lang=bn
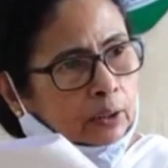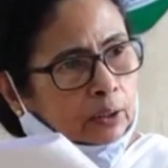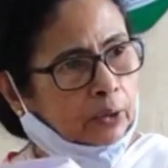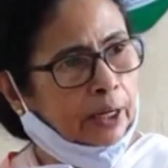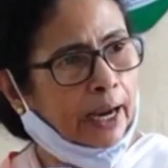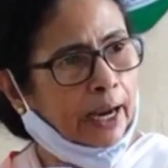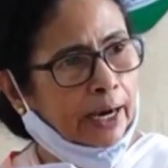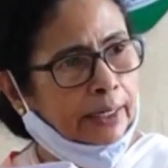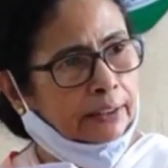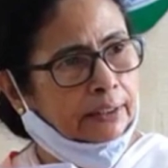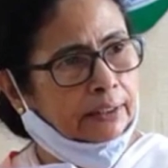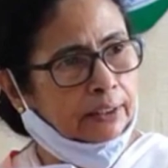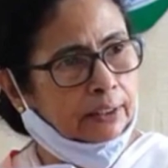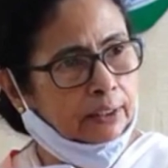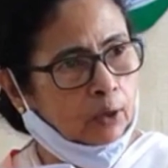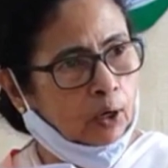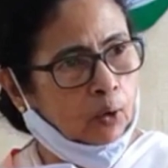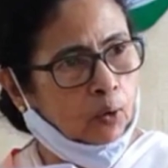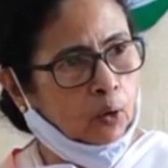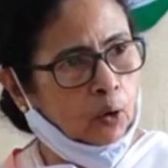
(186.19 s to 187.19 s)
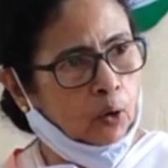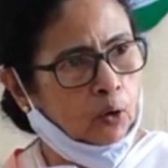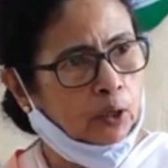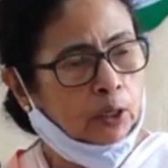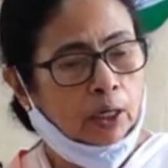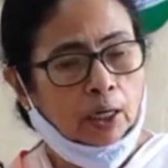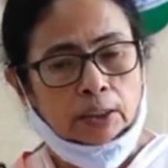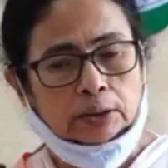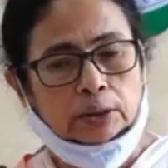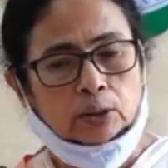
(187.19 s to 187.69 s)
একটা করে অ্যাড দিয়ে দেওয়া
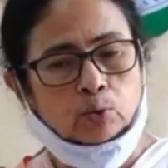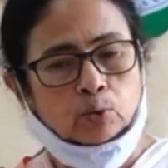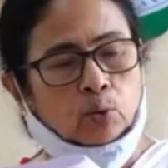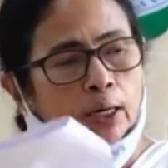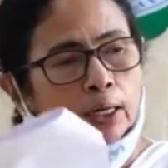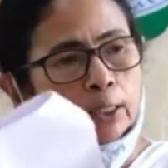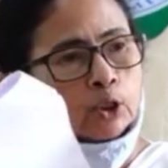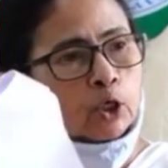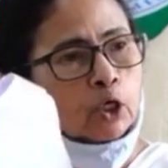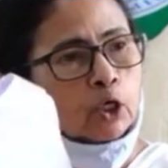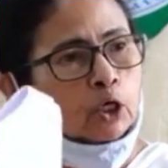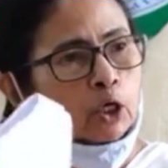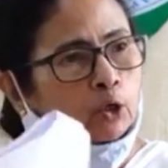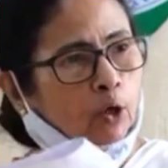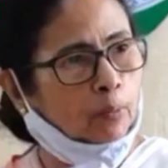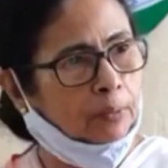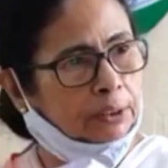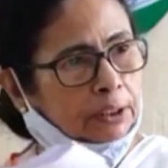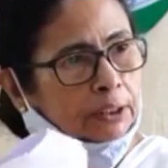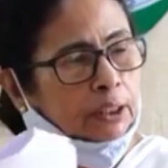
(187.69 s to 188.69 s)
যে দুয়ারে সরকার